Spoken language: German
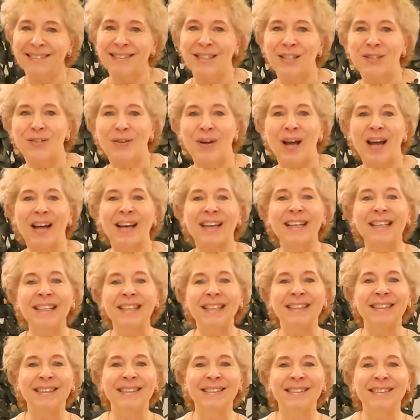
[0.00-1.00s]
zu
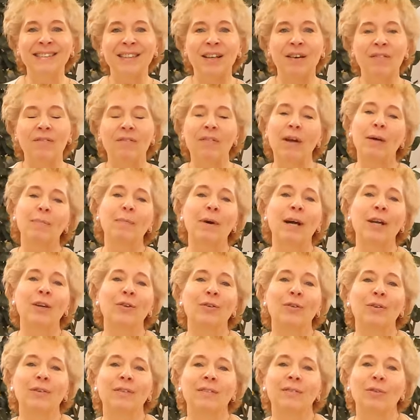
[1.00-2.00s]
erriechen, wenn
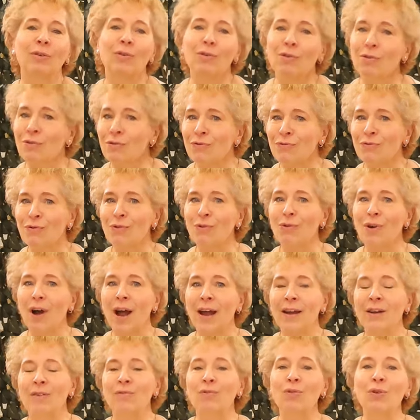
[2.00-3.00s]
man irgendwo
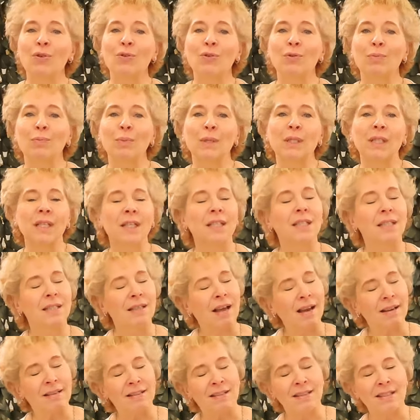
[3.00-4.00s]
eine Wohnung betritt,
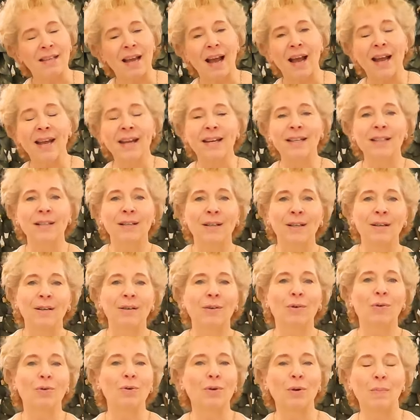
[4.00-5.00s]
sei es die
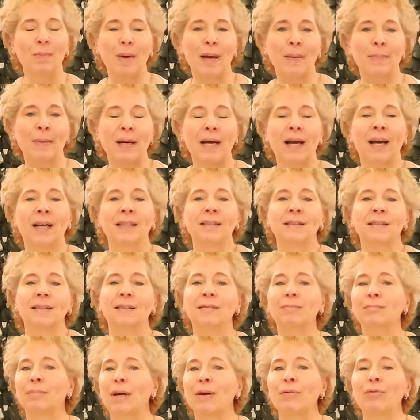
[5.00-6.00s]
eigene oder bei
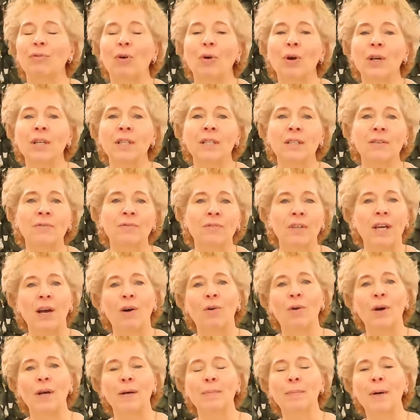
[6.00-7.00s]
Bekannten, bei Freunden, wie
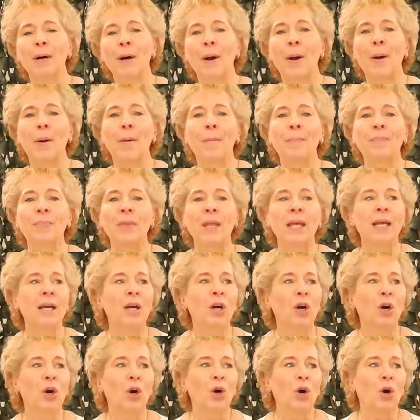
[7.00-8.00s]
auch immer.
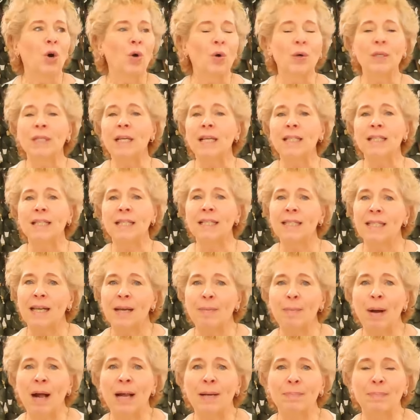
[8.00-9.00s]
Und da sind
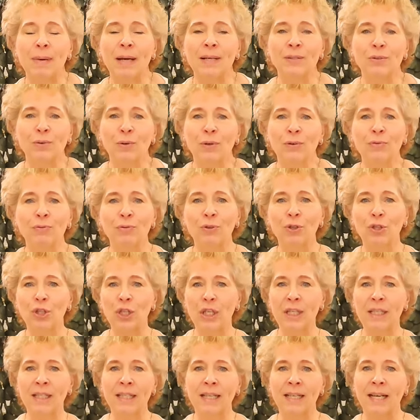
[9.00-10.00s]
eben halt Personen
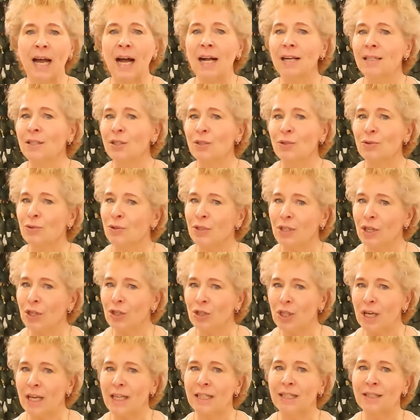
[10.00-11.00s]
verschiedenen Alters und
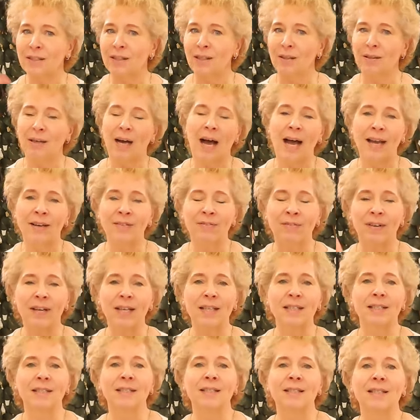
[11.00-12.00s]
Geschlechter
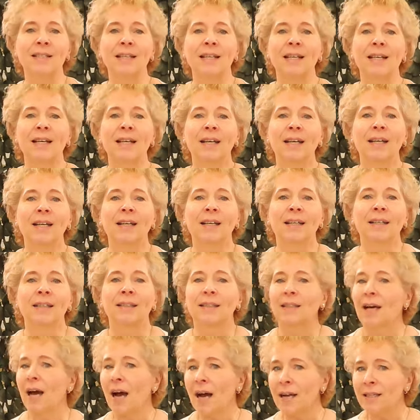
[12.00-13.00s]
anwesend,
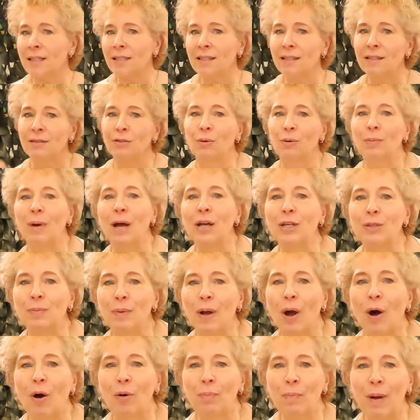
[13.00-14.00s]
gerade zum
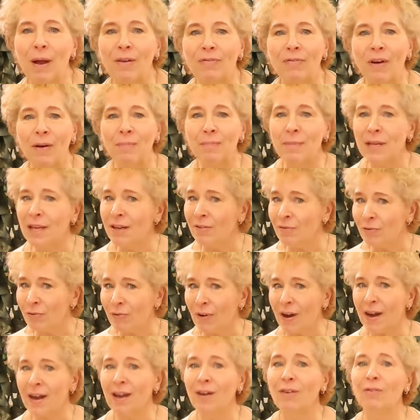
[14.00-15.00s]
Beispiel auch bei
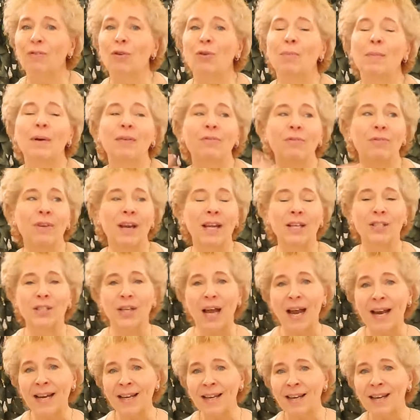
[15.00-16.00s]
Familienfeier, wo man
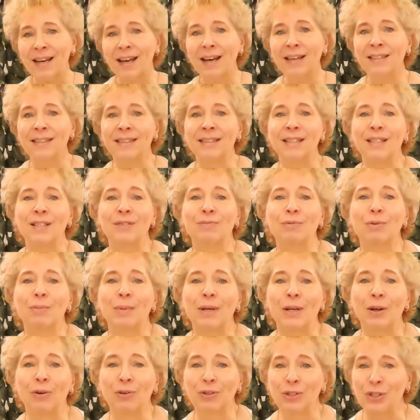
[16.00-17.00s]
vielleicht eingeladen ist, wo
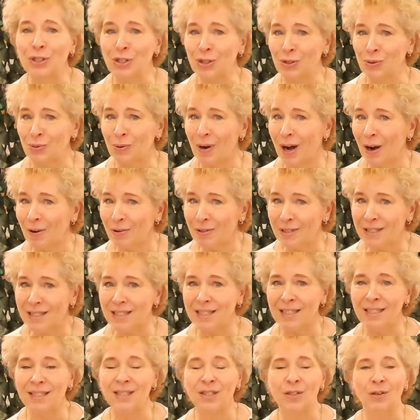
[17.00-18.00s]
man auch die Schuhe
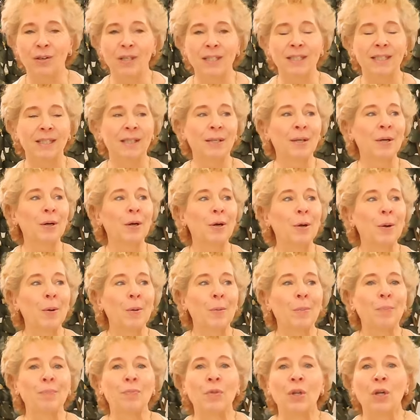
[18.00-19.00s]
ausziehen sollte.
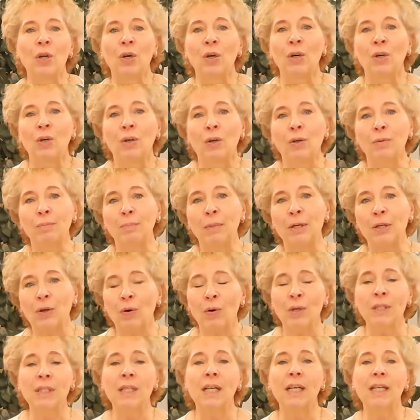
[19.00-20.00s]
Und
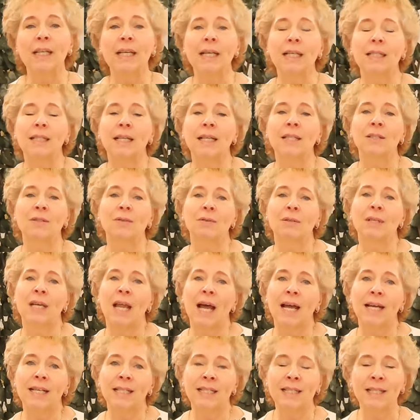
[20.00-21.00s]
mitunter liegt dann so ein
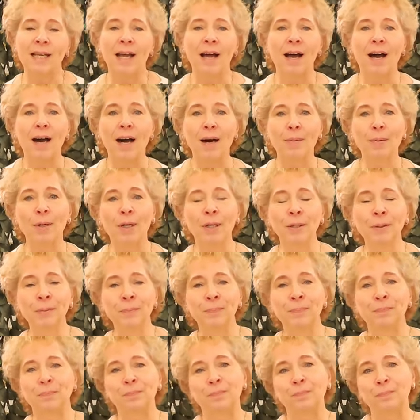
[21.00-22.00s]
leicht herber
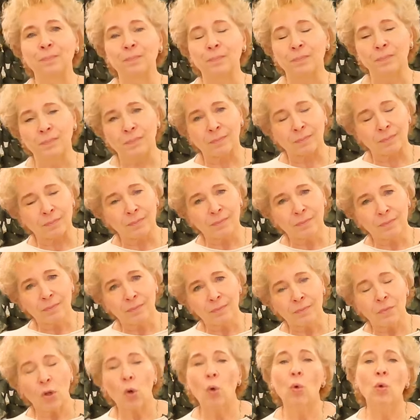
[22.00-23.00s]

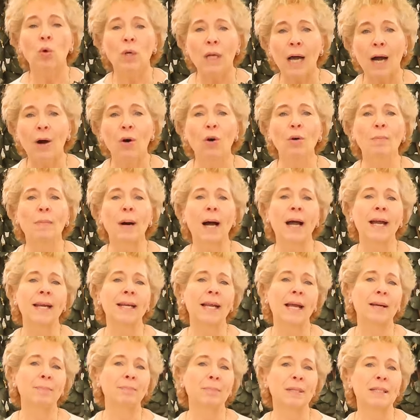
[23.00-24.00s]
oder auch mal
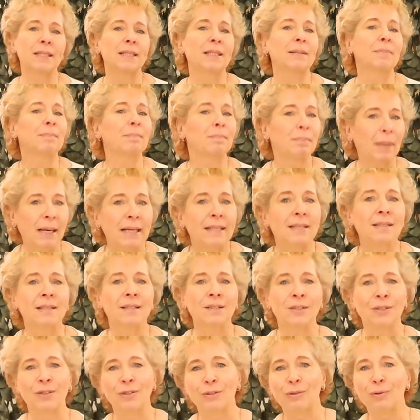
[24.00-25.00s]
ein ein bisschen
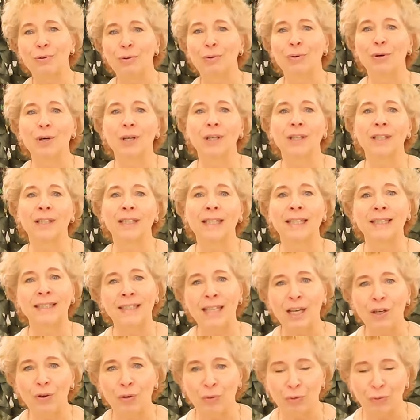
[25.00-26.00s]
beißender Geruch
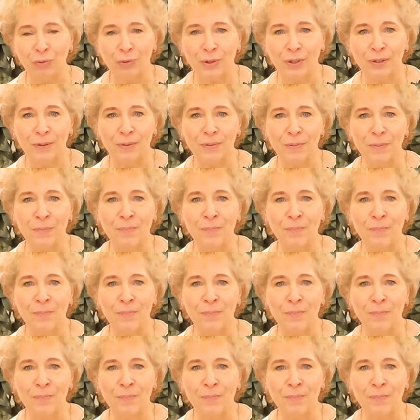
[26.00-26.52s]
in der Luft.